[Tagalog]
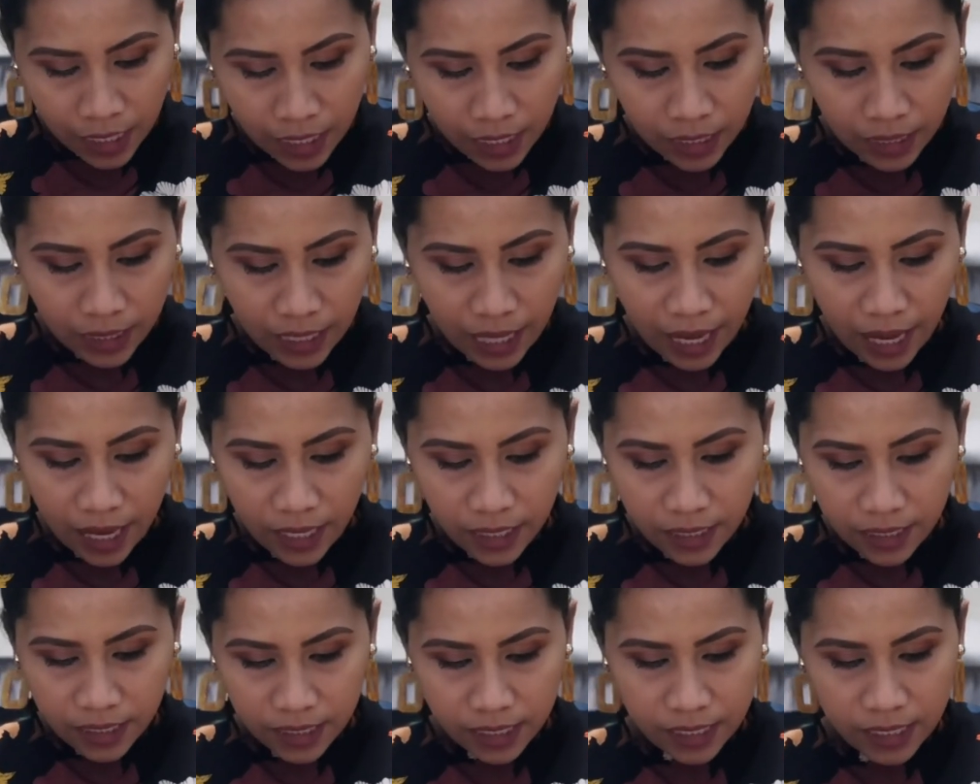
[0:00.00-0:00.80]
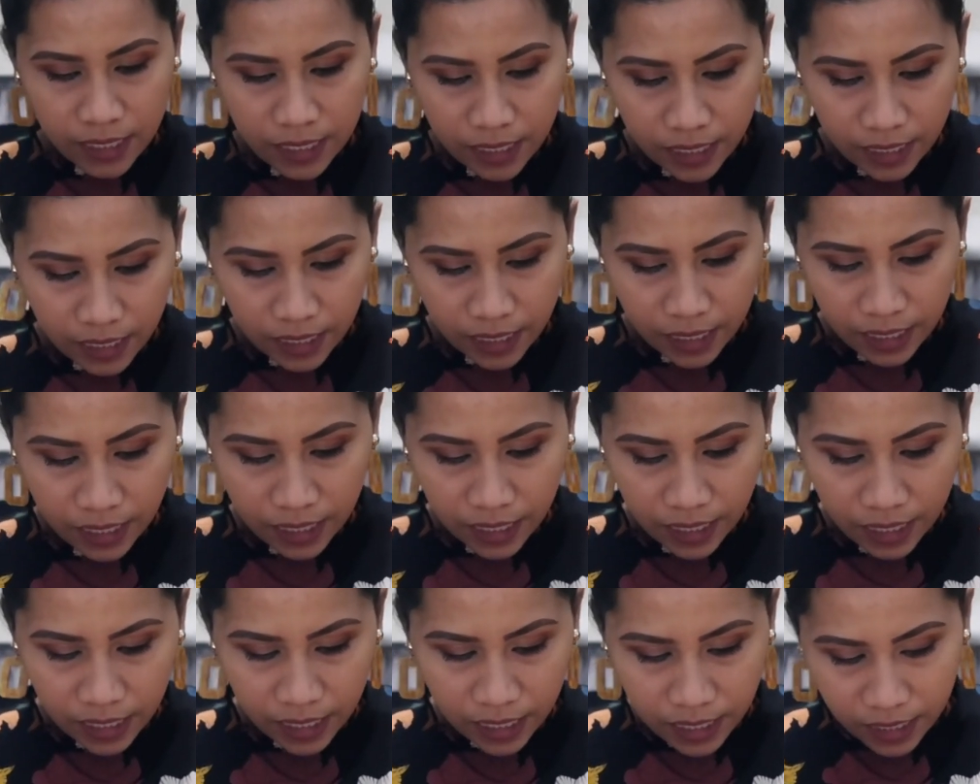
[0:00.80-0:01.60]
Next
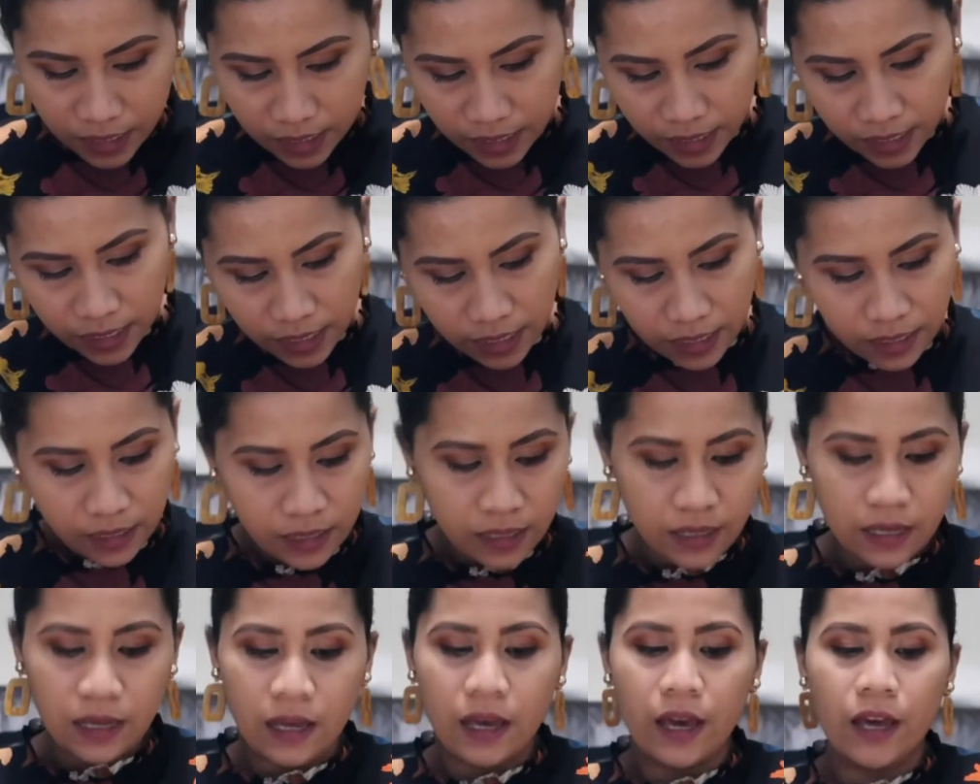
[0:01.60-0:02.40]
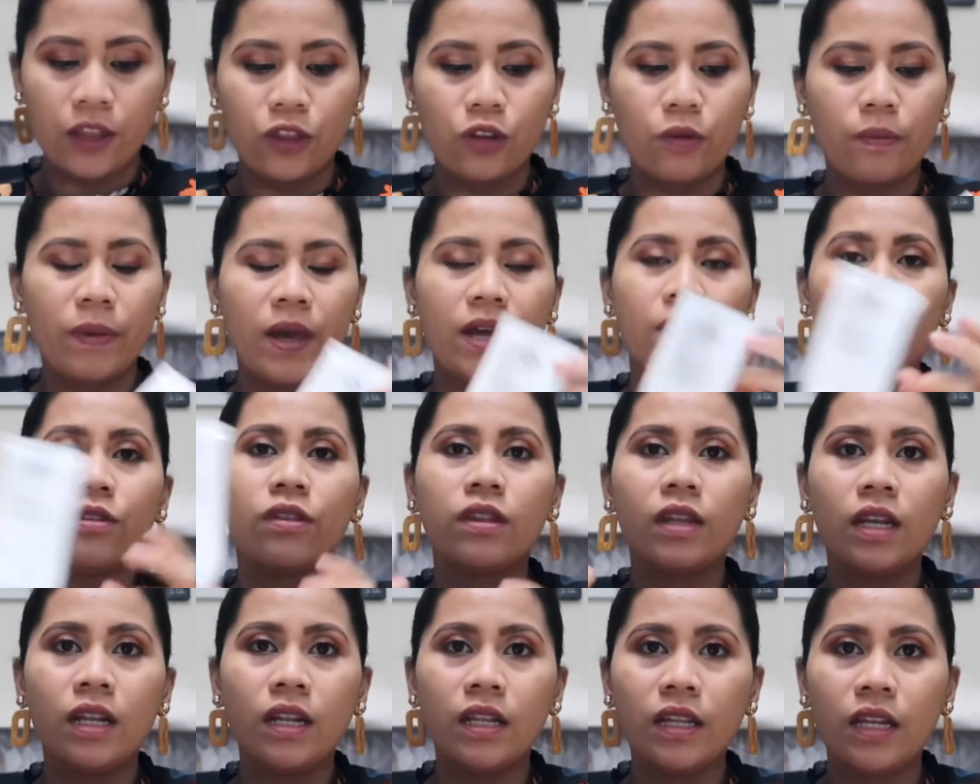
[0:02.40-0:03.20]
is, ito
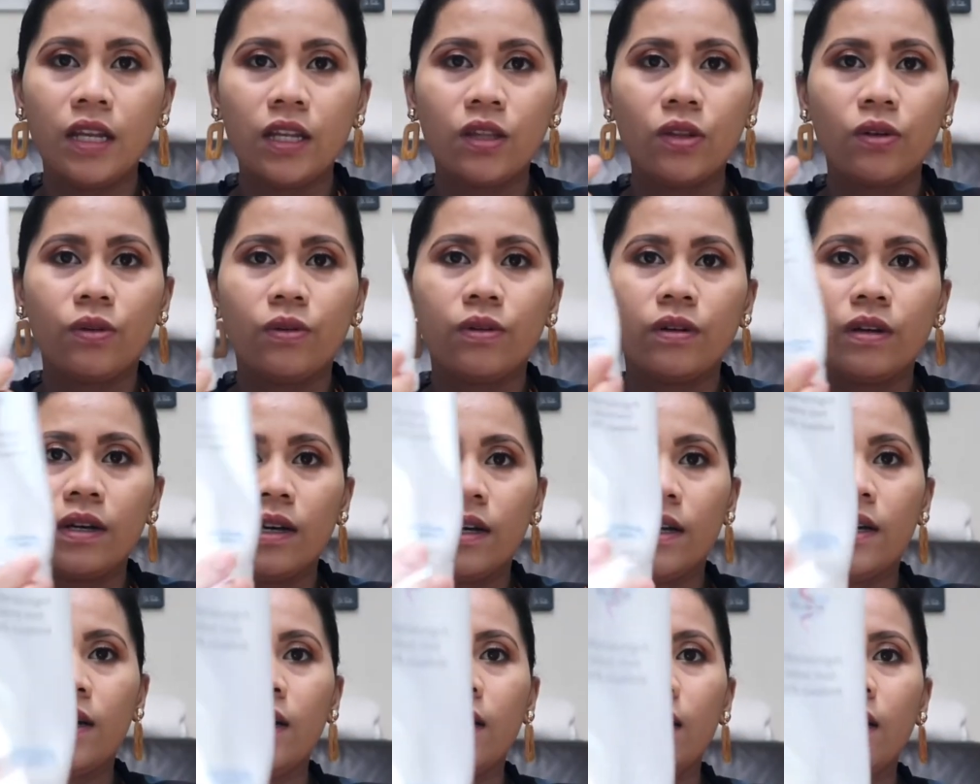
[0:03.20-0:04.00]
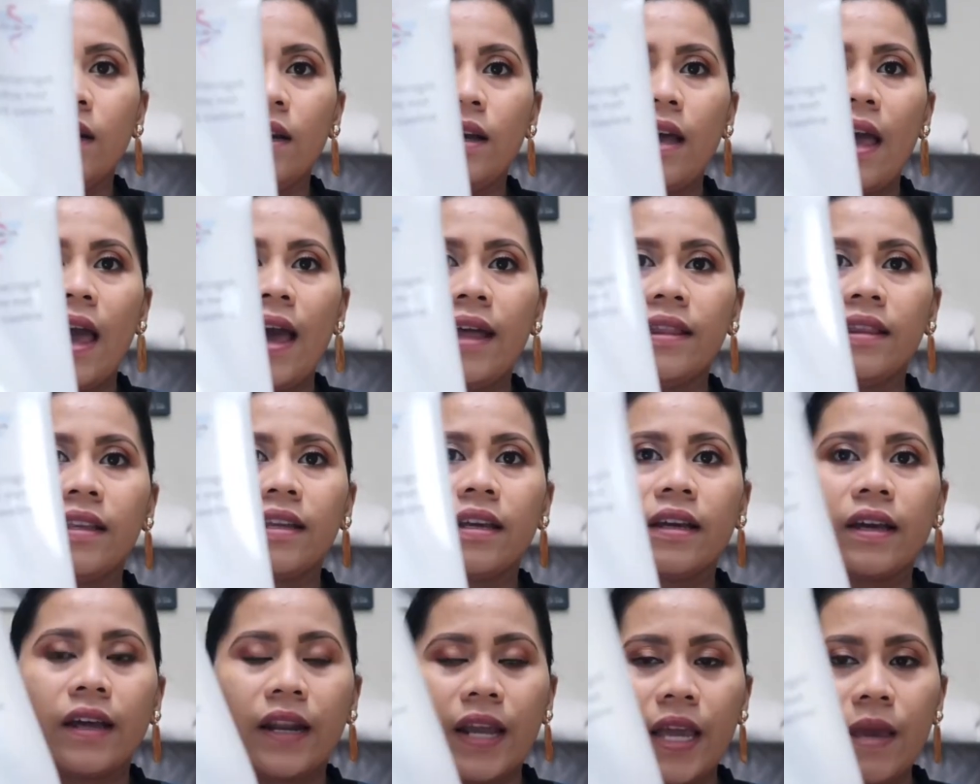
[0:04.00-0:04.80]
meron din ditong uh,
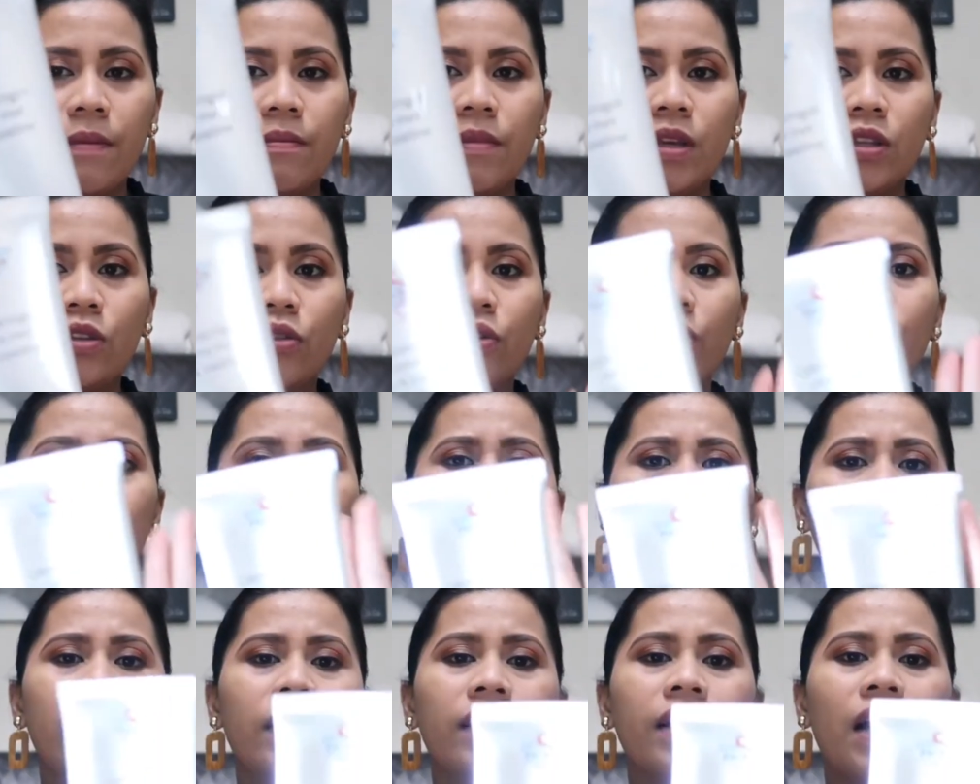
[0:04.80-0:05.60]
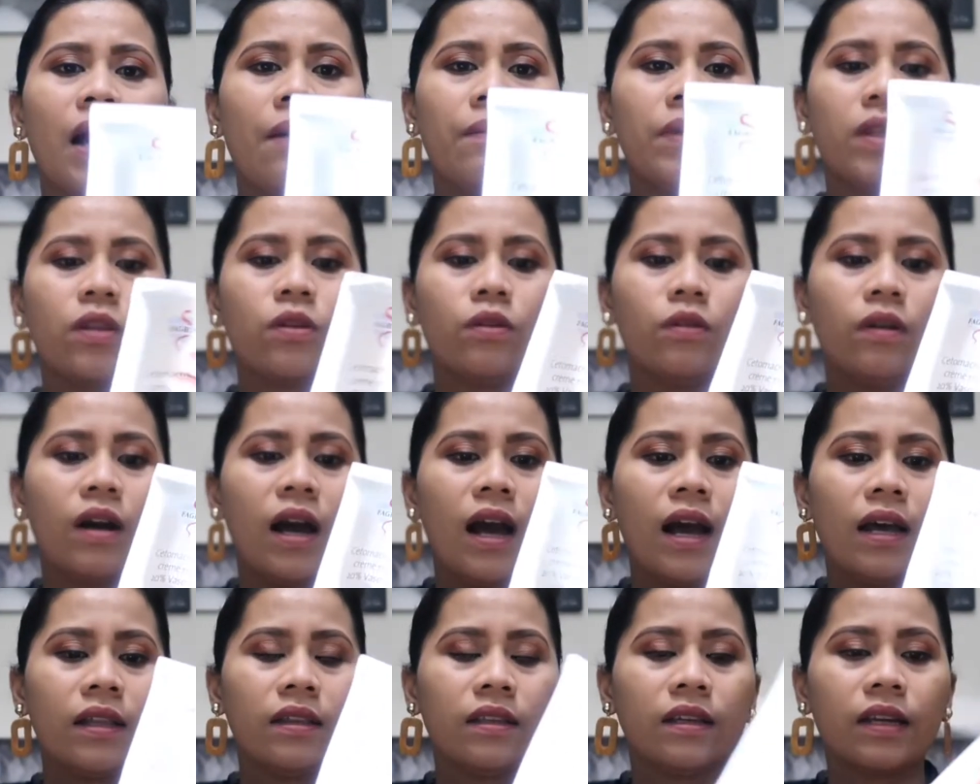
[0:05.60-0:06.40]
hand cream. Ito yung ginagamit kong
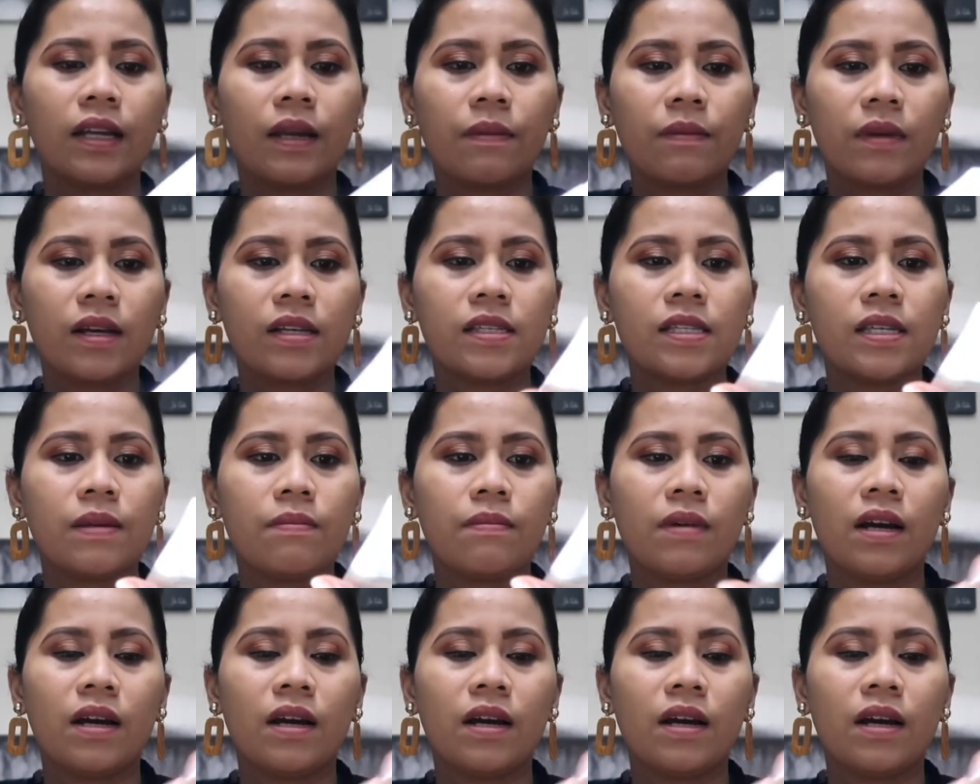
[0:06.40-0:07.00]
hand cream kasi,